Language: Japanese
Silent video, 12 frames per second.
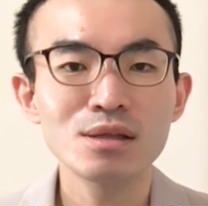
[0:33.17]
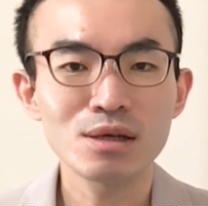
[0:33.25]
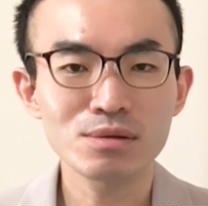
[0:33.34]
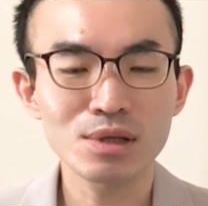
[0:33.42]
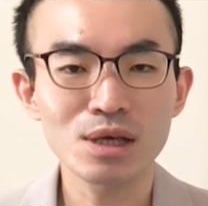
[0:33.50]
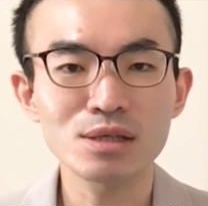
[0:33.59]

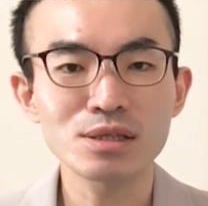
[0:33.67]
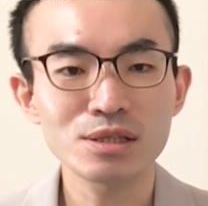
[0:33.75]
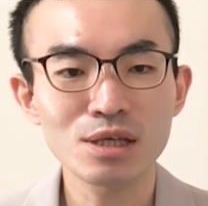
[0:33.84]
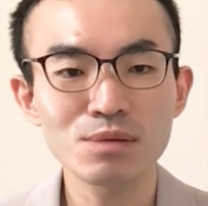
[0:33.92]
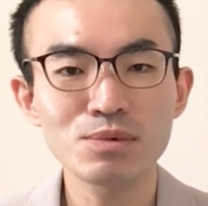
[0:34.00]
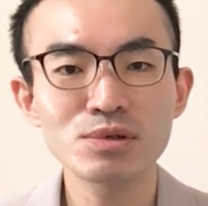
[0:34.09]
なので、実
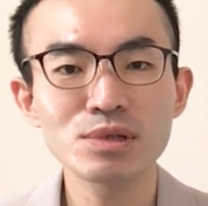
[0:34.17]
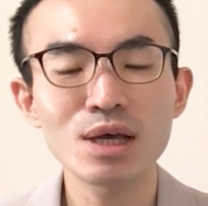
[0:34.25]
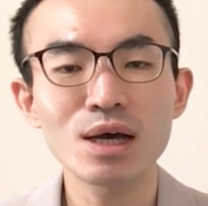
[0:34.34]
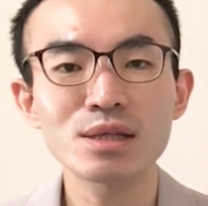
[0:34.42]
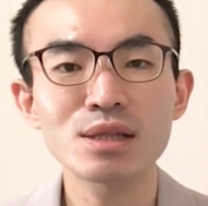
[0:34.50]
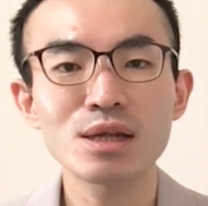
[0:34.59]
際病院で
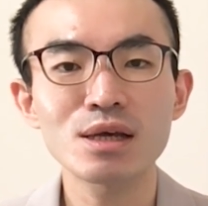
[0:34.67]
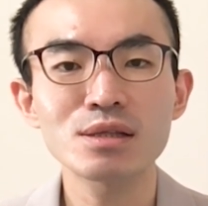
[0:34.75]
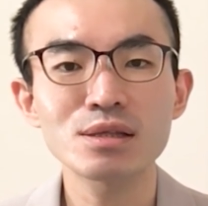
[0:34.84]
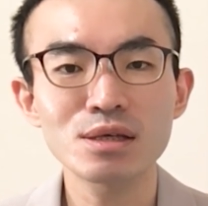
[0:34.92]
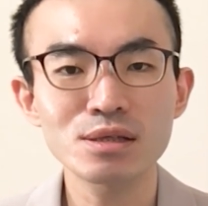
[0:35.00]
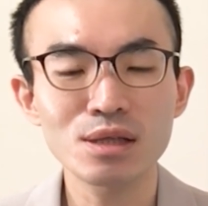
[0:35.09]
働
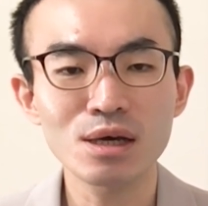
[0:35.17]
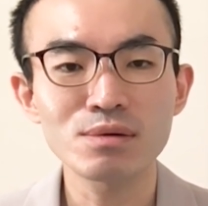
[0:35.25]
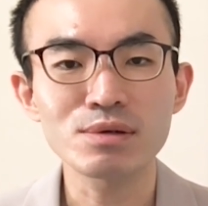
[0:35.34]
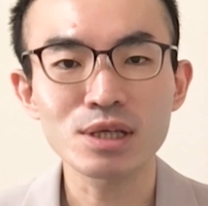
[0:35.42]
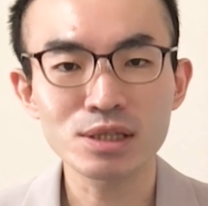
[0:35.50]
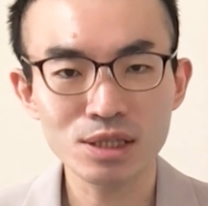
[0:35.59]
いていた
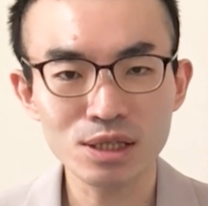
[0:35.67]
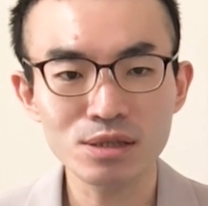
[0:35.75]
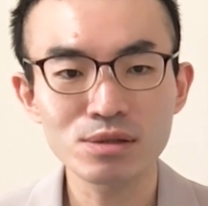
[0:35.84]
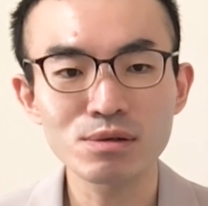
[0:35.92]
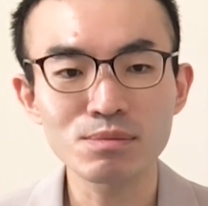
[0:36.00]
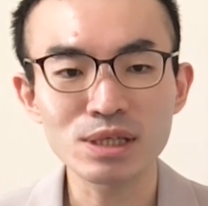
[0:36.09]
私
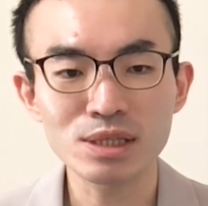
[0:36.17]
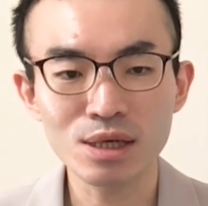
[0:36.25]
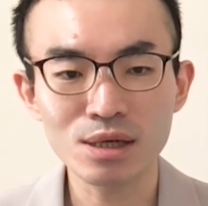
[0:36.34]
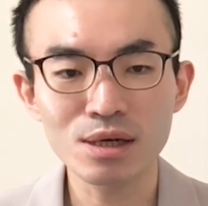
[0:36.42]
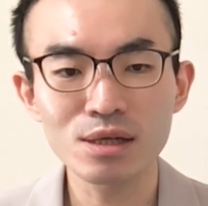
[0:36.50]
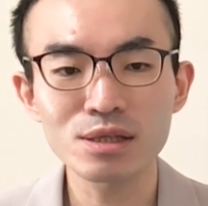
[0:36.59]
の目
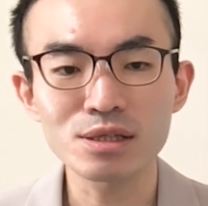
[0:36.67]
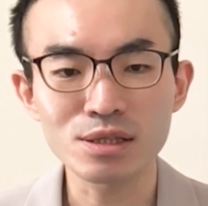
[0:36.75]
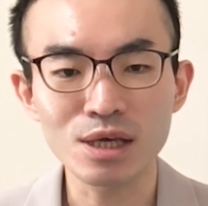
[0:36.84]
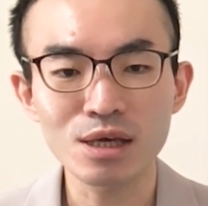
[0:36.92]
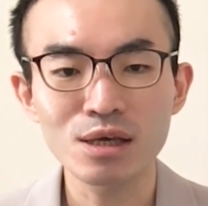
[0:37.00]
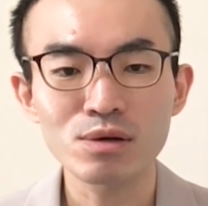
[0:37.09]
線からです
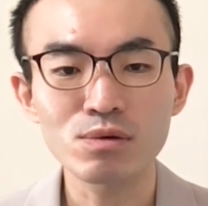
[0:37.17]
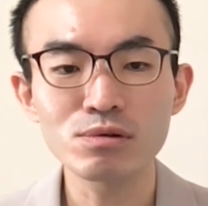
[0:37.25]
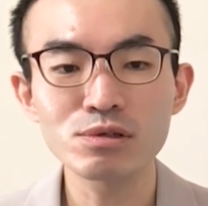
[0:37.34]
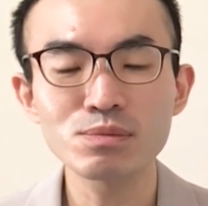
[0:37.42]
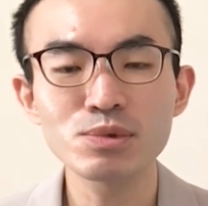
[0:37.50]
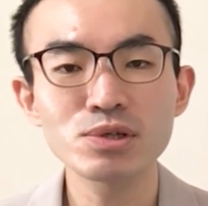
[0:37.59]
ね、こ
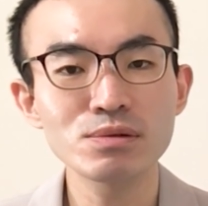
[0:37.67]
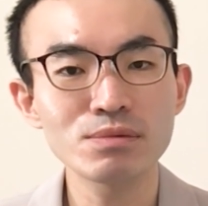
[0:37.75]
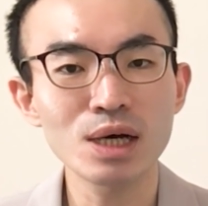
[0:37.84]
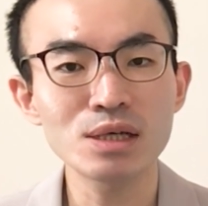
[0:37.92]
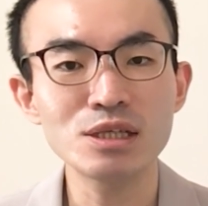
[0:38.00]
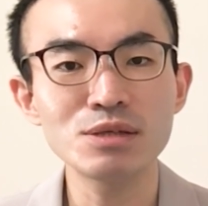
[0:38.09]
ういう病院
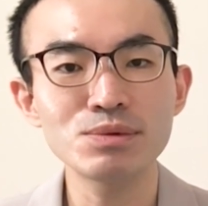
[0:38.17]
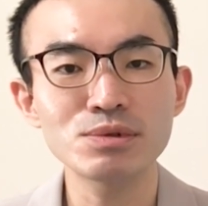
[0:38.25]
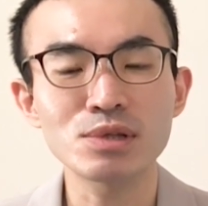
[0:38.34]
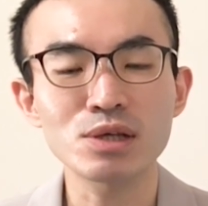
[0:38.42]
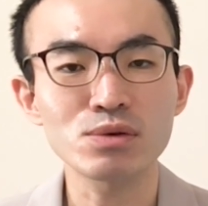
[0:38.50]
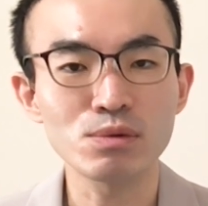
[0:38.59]
はいい病
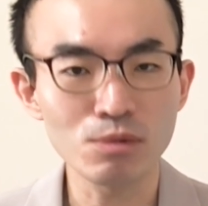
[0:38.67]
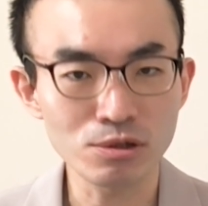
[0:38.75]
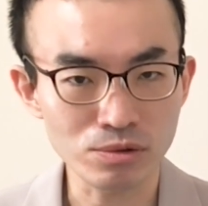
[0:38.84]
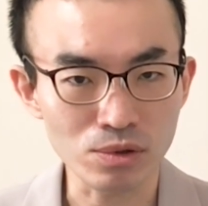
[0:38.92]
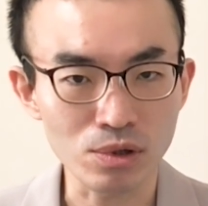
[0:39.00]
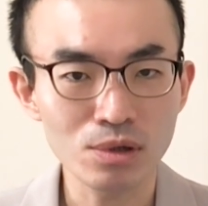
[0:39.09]
院だと思
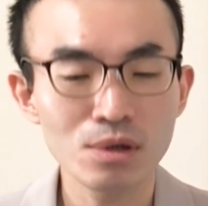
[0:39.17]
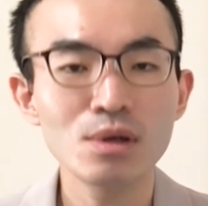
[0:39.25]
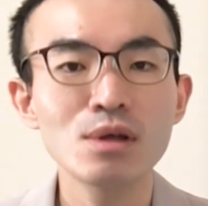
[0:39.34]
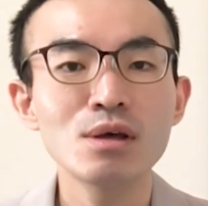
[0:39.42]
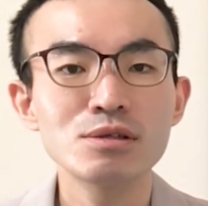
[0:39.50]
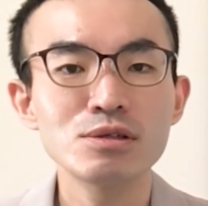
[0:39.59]
うと
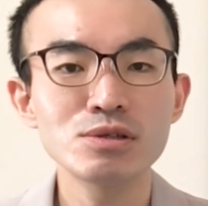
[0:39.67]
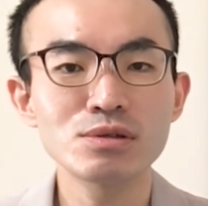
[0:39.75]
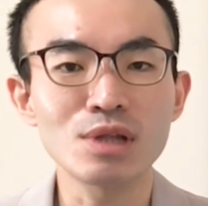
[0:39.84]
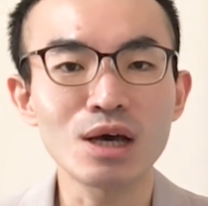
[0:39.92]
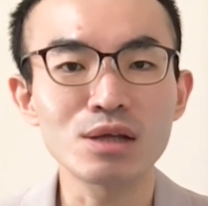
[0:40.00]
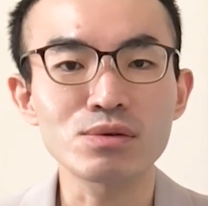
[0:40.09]
いうよう
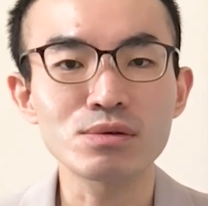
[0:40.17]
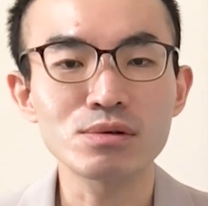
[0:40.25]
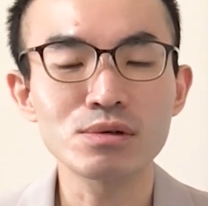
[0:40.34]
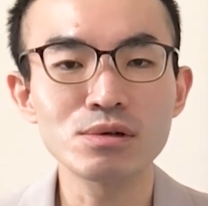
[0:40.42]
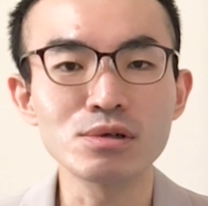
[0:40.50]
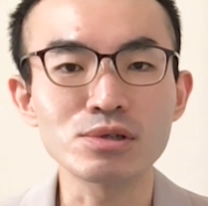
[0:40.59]
なとこ
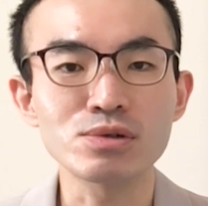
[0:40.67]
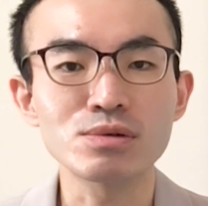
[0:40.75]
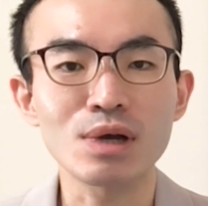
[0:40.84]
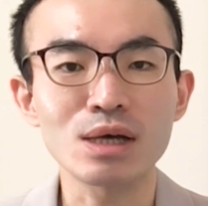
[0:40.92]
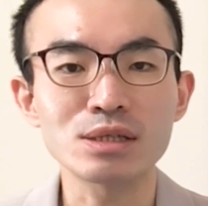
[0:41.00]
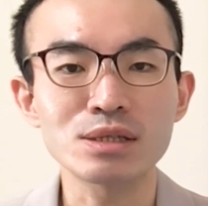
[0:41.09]
ろを紹
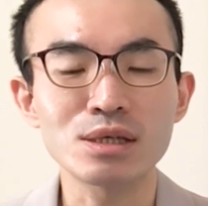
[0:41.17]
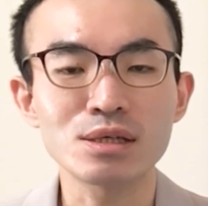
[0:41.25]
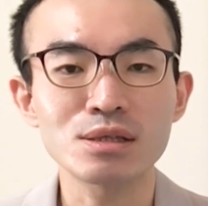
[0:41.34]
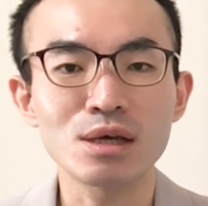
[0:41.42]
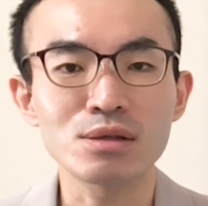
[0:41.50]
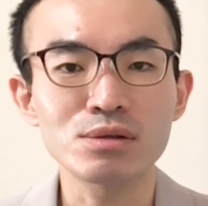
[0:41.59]
介してい
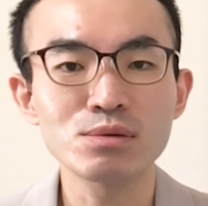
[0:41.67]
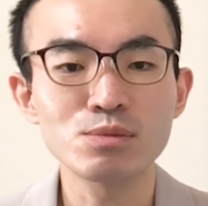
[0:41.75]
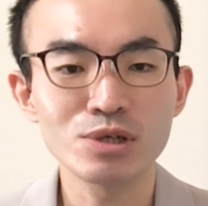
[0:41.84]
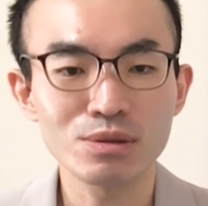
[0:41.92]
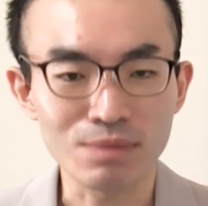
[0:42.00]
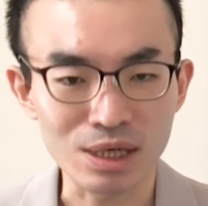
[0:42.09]
きたいと
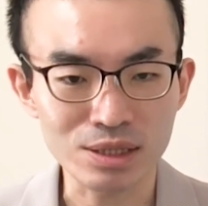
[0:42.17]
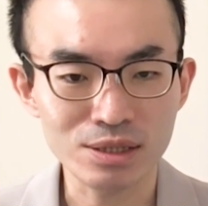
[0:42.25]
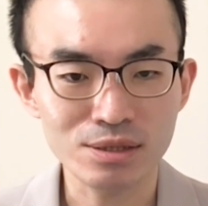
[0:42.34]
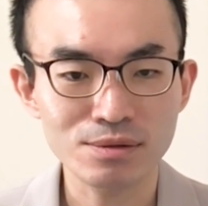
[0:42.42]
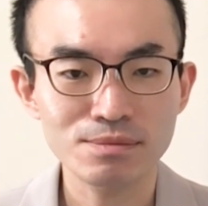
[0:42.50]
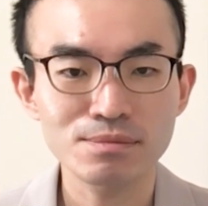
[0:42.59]
思いま
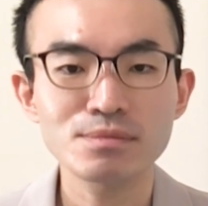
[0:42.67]
す。